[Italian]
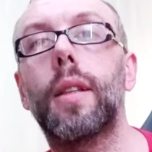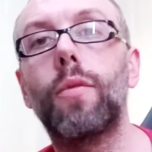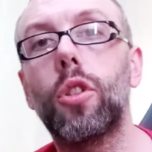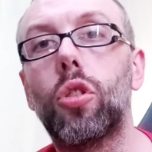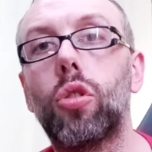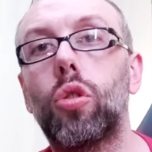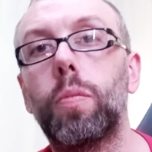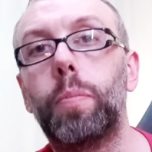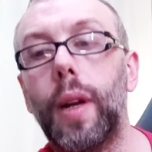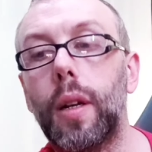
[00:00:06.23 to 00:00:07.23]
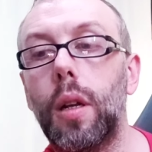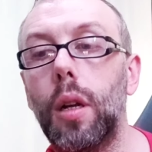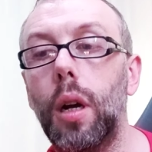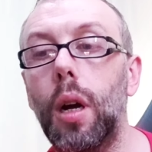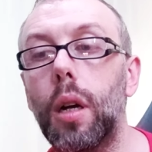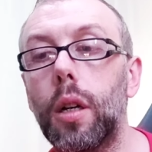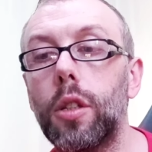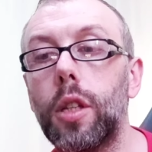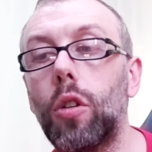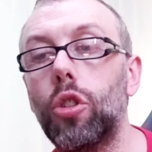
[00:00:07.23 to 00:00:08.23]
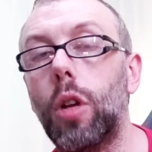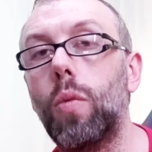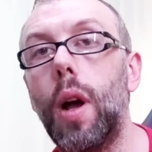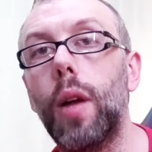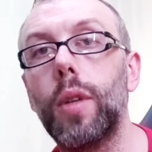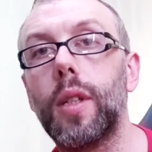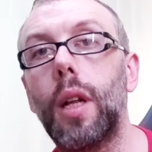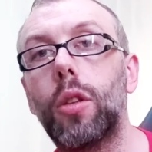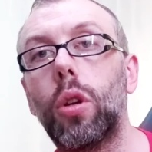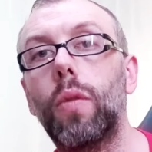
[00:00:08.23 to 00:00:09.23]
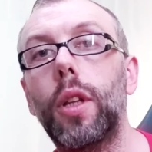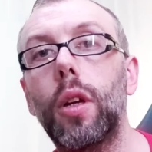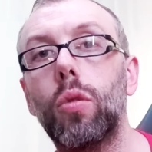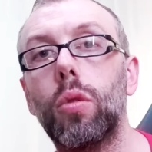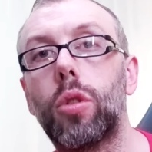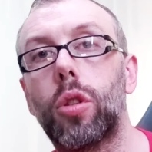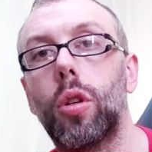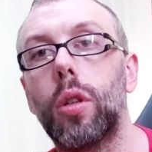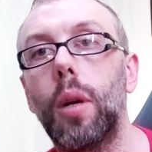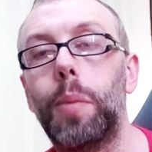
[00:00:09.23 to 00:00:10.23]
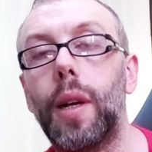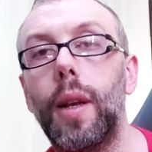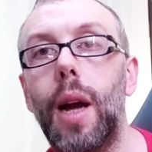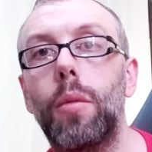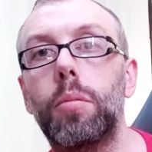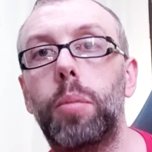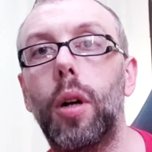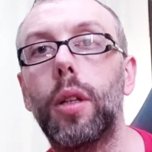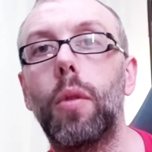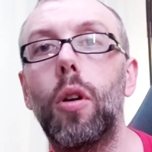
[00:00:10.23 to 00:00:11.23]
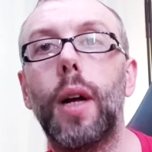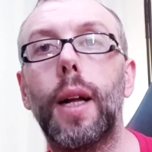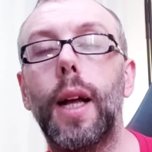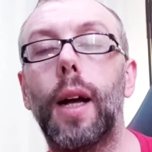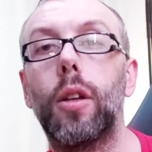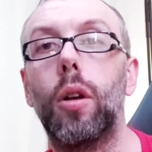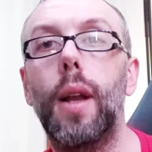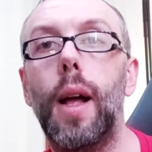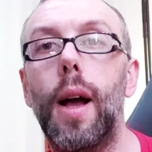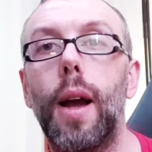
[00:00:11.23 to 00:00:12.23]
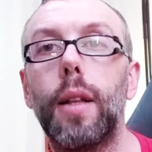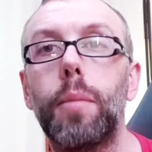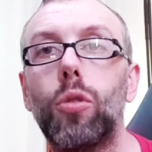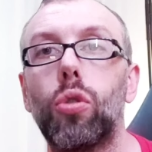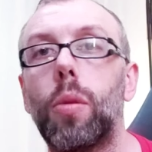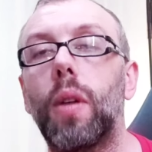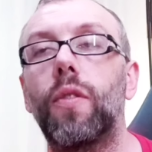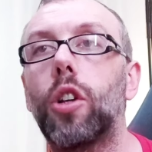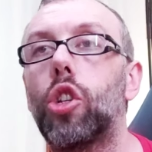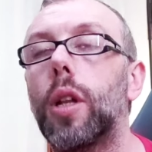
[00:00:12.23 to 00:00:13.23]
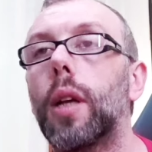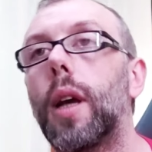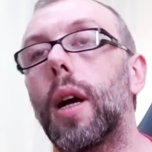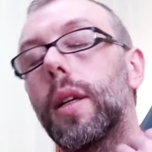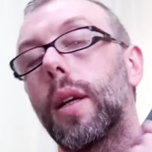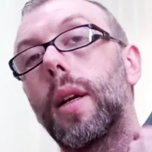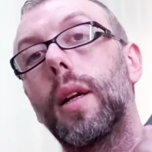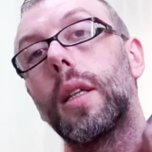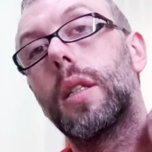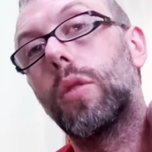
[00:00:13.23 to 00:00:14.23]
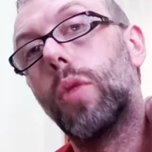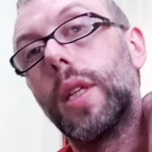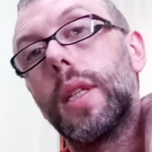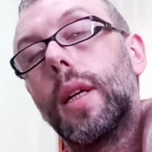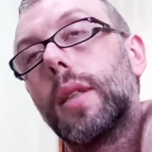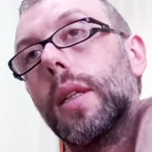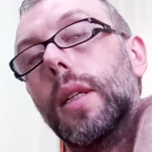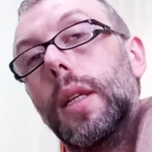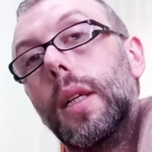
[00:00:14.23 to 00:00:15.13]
dal vostro Super Curris Eccoci qua in quest'altro video videuzzo dove parliamo un po' di quello che accade online Ma giusto per farci una chiacchiera ragazzi, due risate